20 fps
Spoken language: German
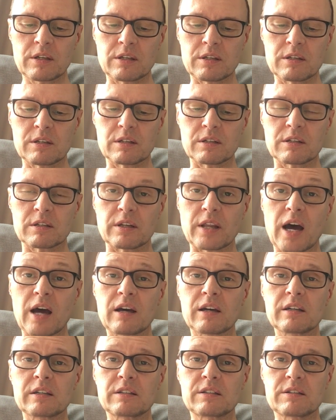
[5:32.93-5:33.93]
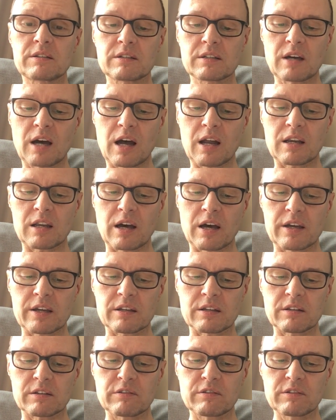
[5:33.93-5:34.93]
In Nacht
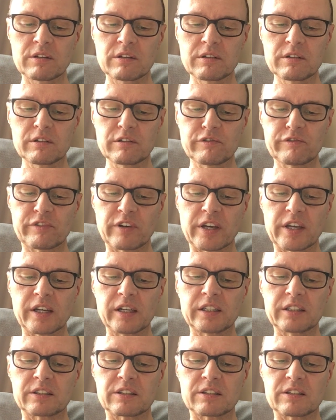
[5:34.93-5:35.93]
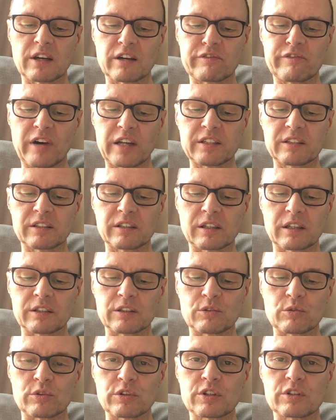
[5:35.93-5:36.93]
allein verirrt der Wandrer
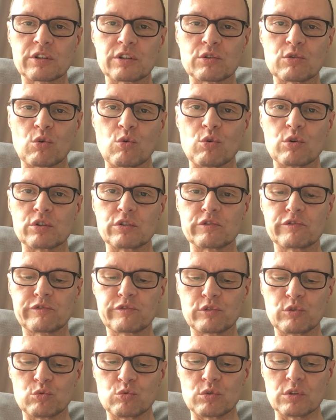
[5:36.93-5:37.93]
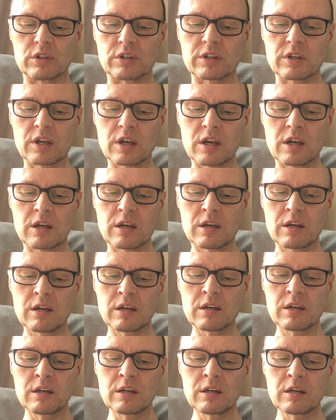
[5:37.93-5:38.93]
durch den hohen Flur,
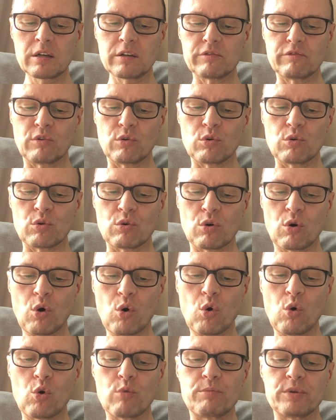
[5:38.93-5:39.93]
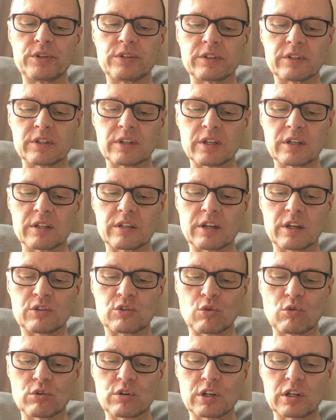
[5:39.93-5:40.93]
wo oben in der
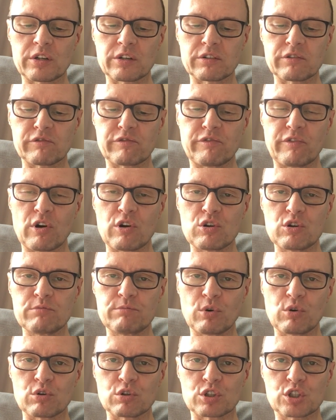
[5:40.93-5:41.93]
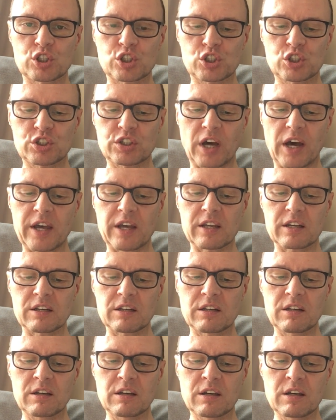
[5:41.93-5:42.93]
dunklen Wölbung
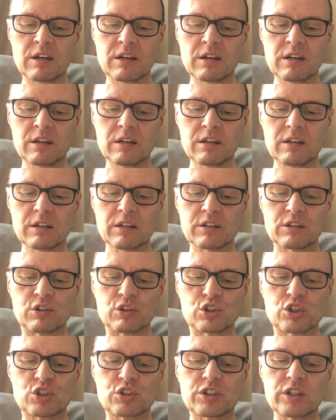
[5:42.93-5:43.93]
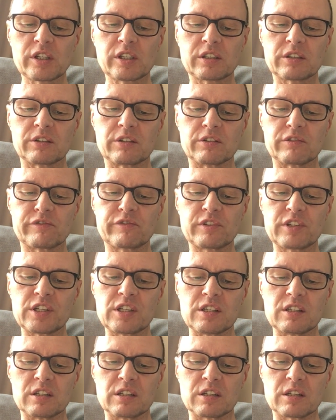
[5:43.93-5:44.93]
Stein Gestirne
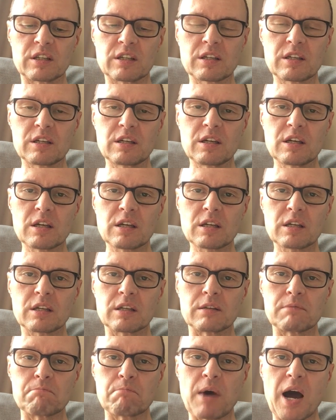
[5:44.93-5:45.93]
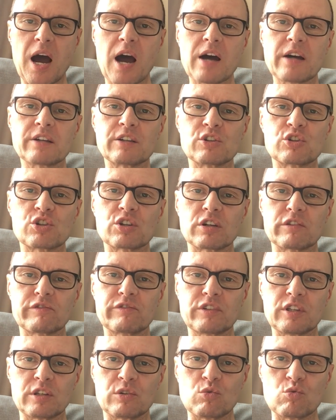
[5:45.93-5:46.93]
fliehen in magischer
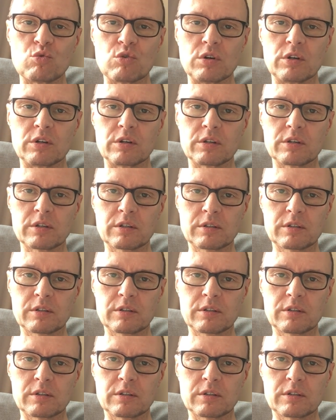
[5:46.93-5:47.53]
Figur.